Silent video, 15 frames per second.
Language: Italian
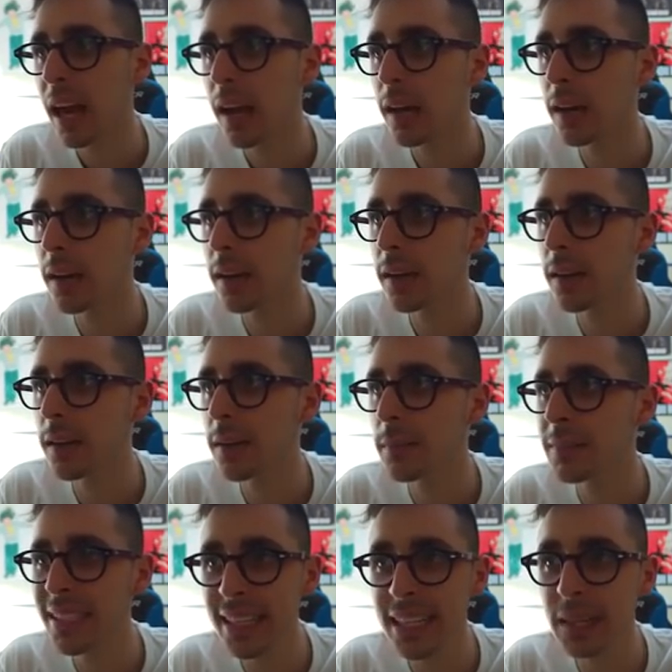Ehm,
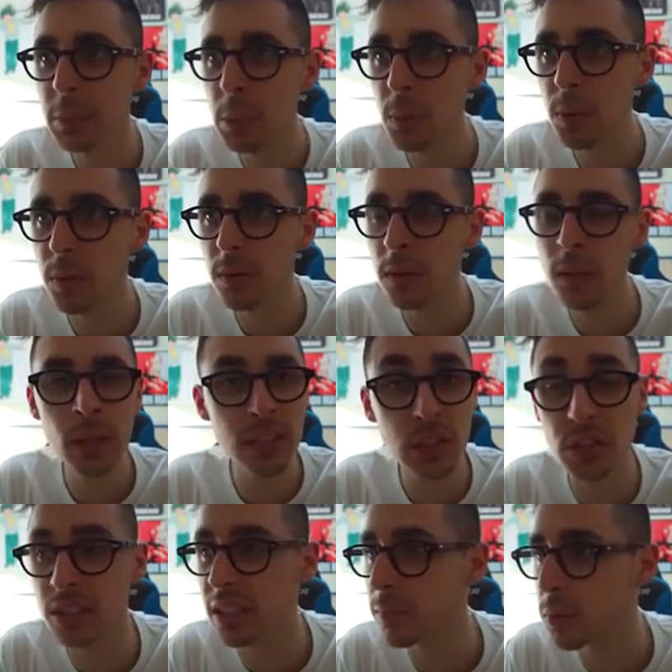mi sa che l'avevo non lo
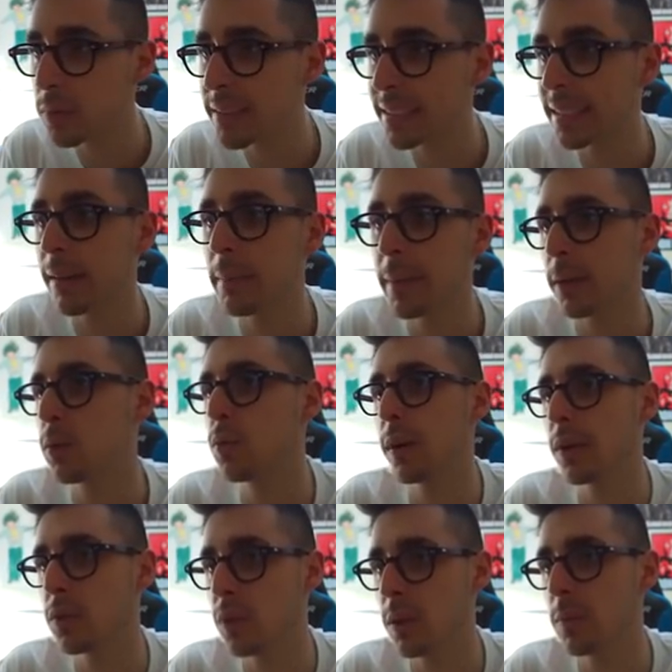so se l'avevo vista vabbè
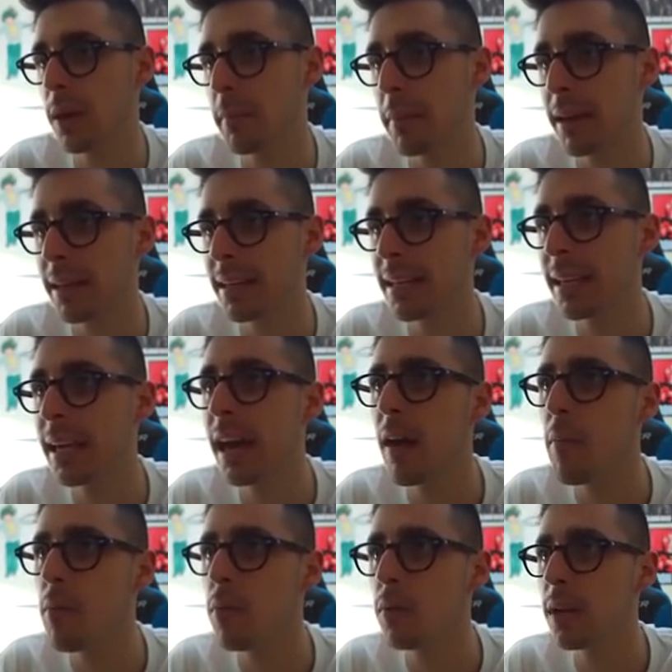comunque chiudiamo la macchina
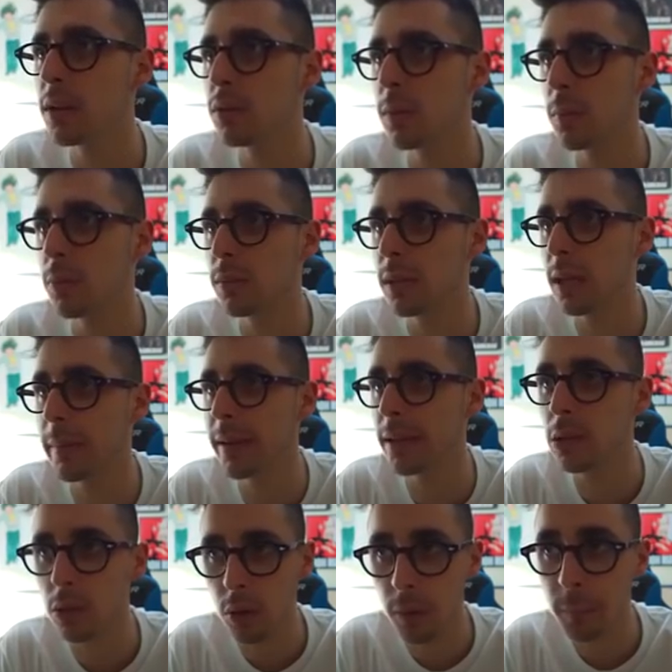avevo dato
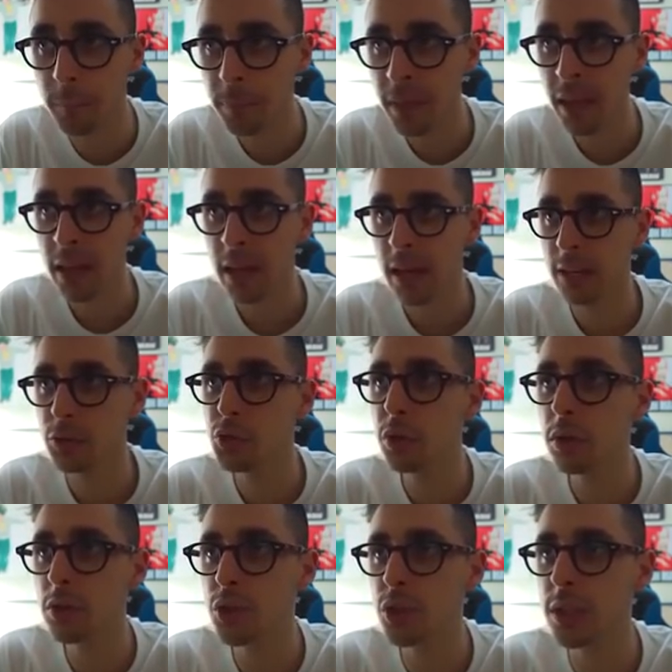appuntamento a
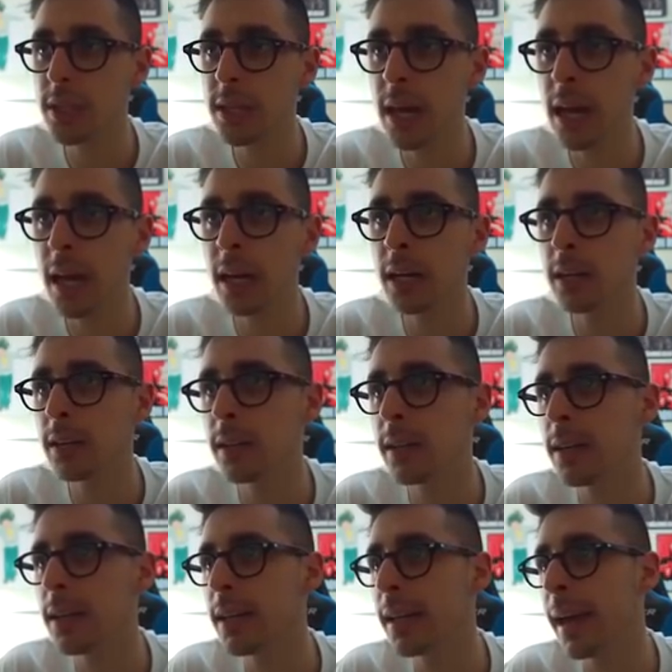Giorgina eh,
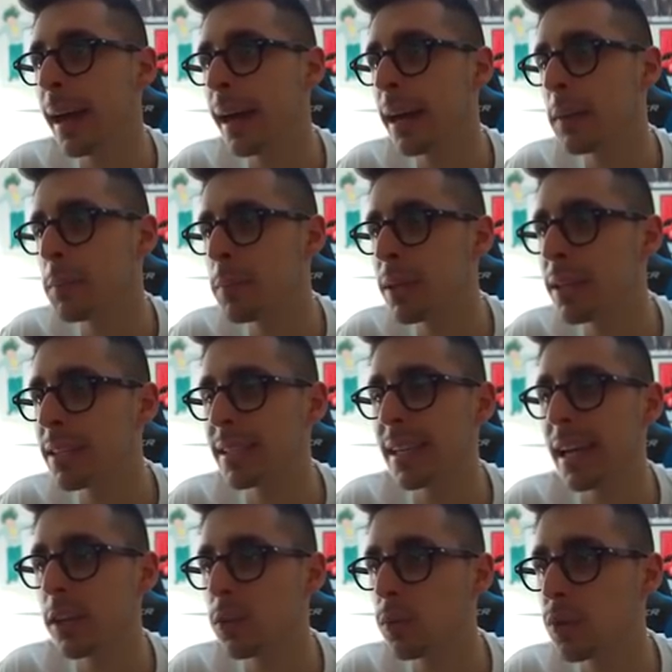lì al Pink
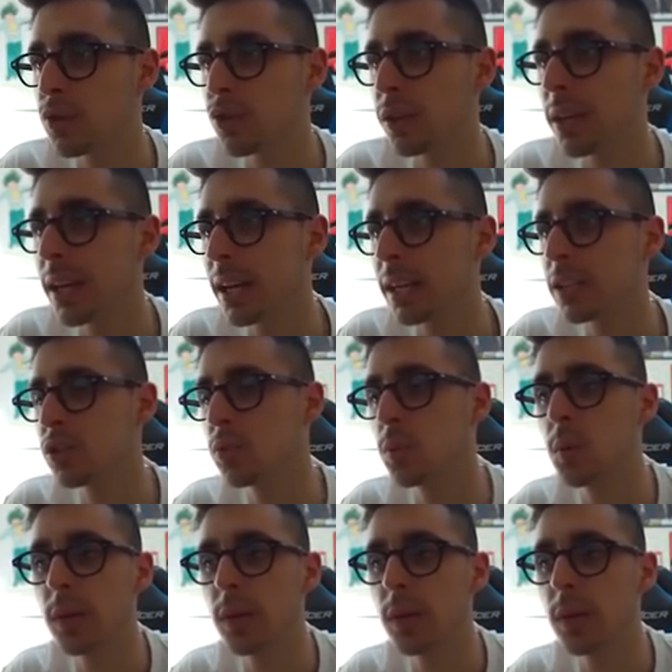Sandwich, che ragazzi è un